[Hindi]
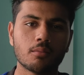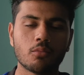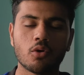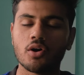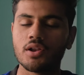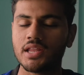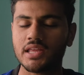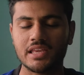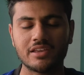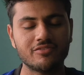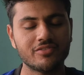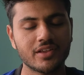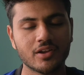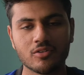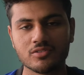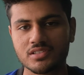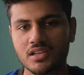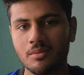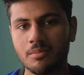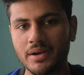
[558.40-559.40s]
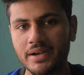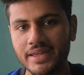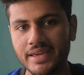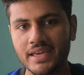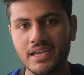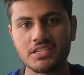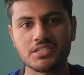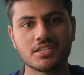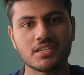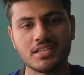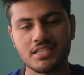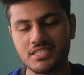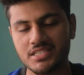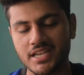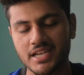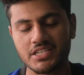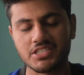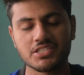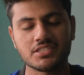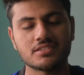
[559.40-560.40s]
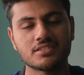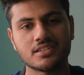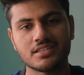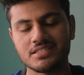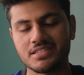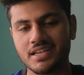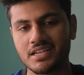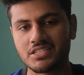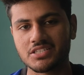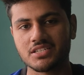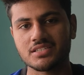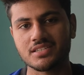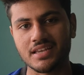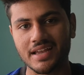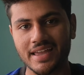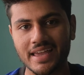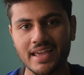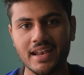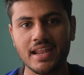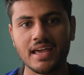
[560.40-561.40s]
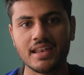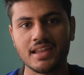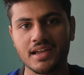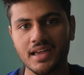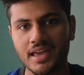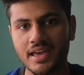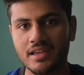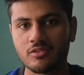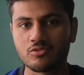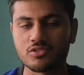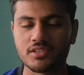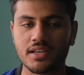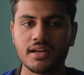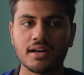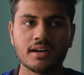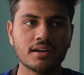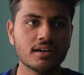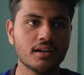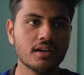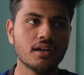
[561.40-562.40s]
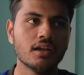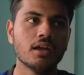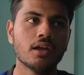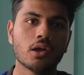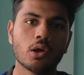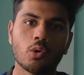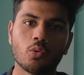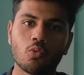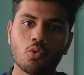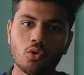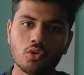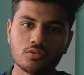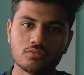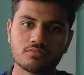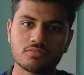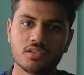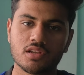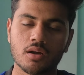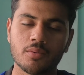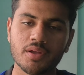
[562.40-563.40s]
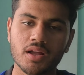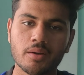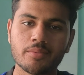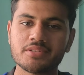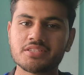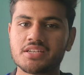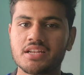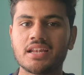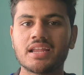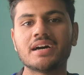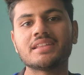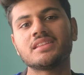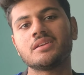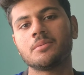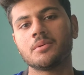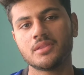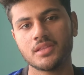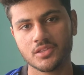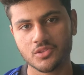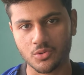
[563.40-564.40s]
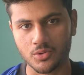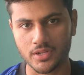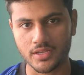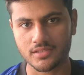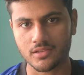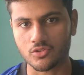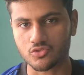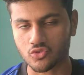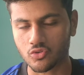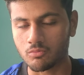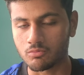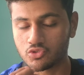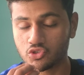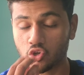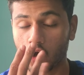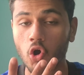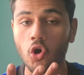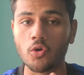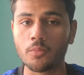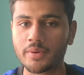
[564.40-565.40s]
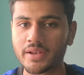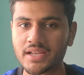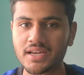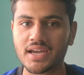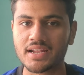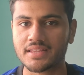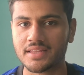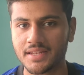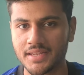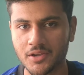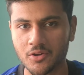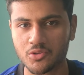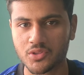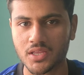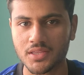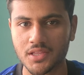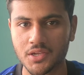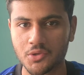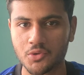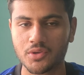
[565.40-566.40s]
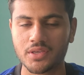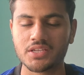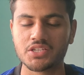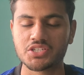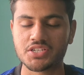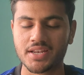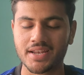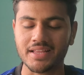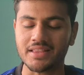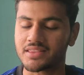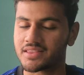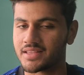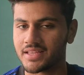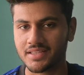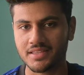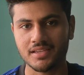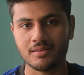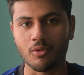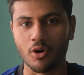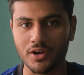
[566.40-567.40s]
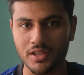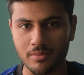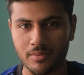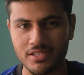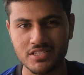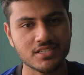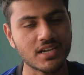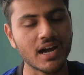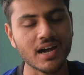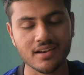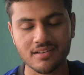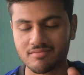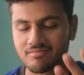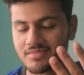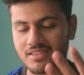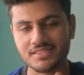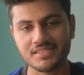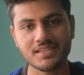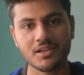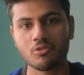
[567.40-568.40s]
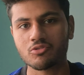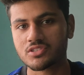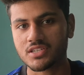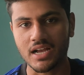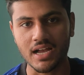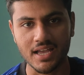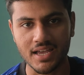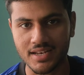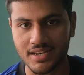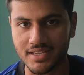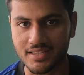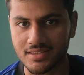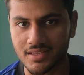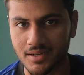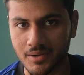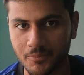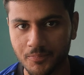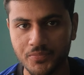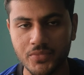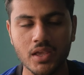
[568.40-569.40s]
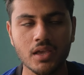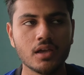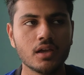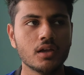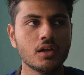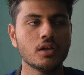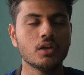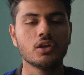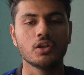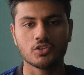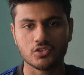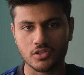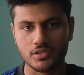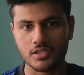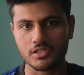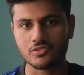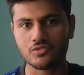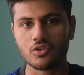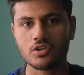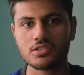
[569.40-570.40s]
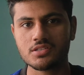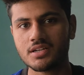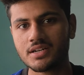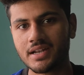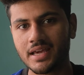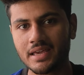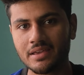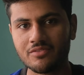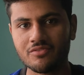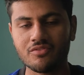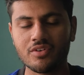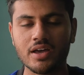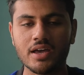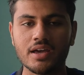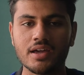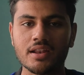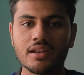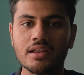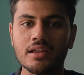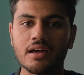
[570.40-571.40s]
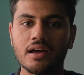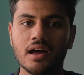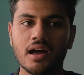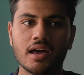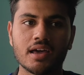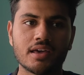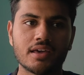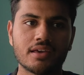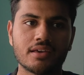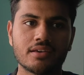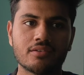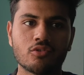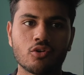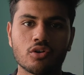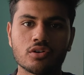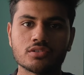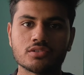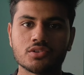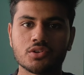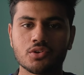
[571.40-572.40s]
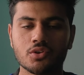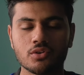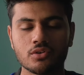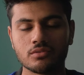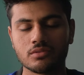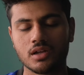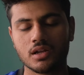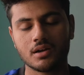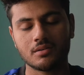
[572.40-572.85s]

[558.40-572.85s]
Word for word: मॉर्निंग इवनिंग उसका मेडिकेशन इंजेक्शन इंजेक्शन अगेन एंड अगेन उसका वो कभी कभी चिल्लाती भी थी थोड़ा सा उसको जॉ ओपन करने नहीं होता था क्योंकि स्ट्रेंथ नहीं थी बॉडी में चार दिन से कुछ खाया नहीं था सो दिस वॉज द टाइम वेयर आई वॉज यू नो